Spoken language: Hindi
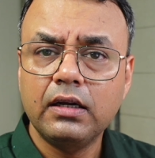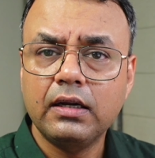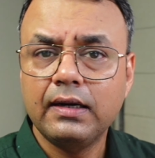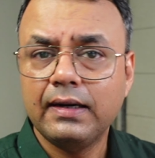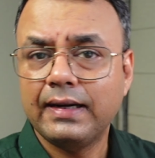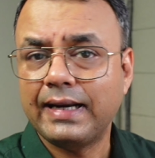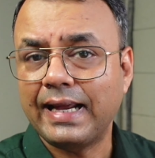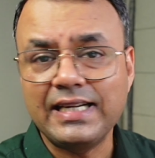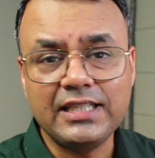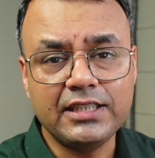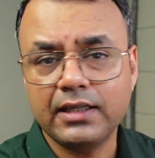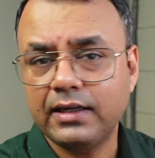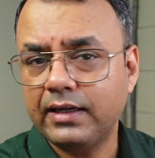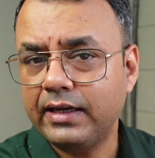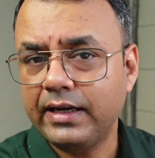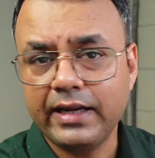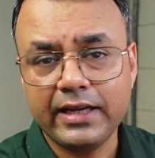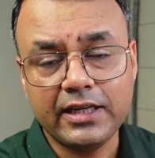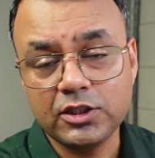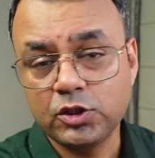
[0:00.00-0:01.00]
टेंशन
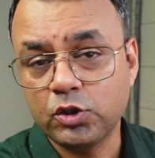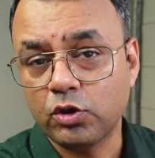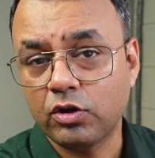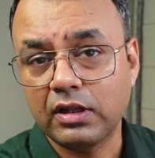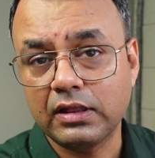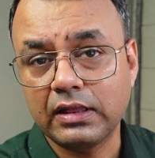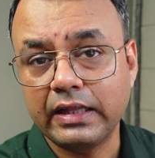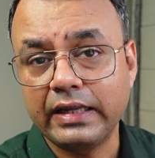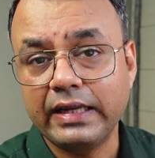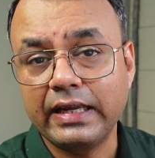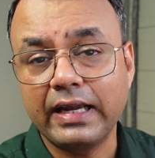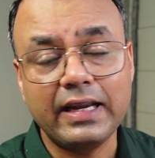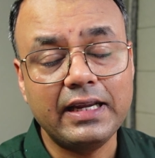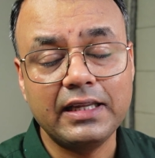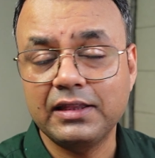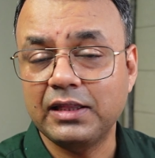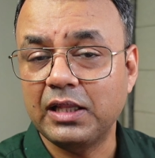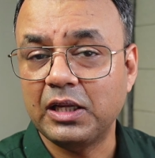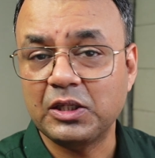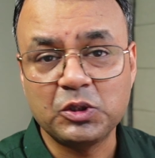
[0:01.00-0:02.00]
लेने की ज़रूरत नहीं है
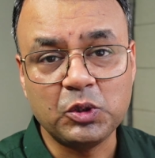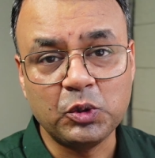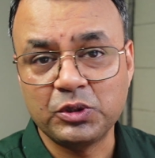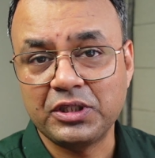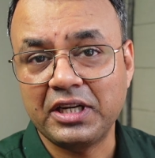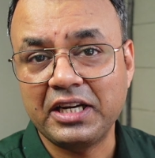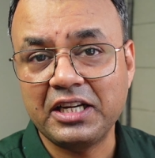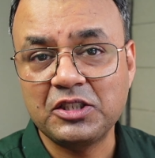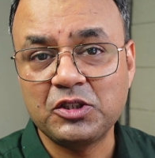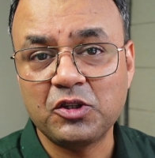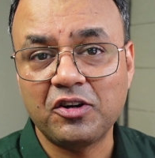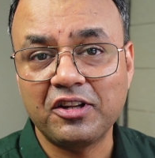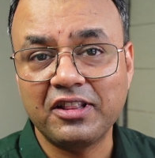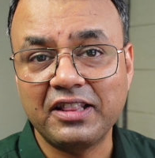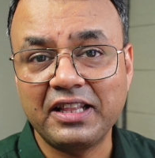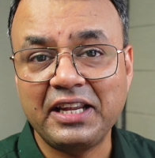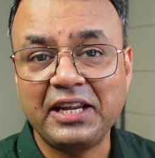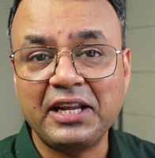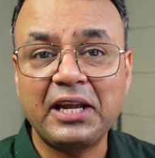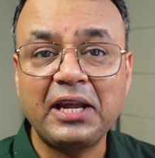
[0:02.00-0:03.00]
इतना सोचने की ज़रूरत
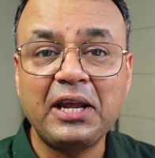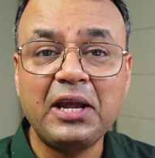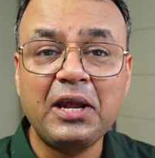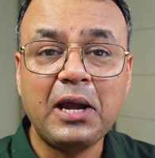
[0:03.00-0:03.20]
नहीं है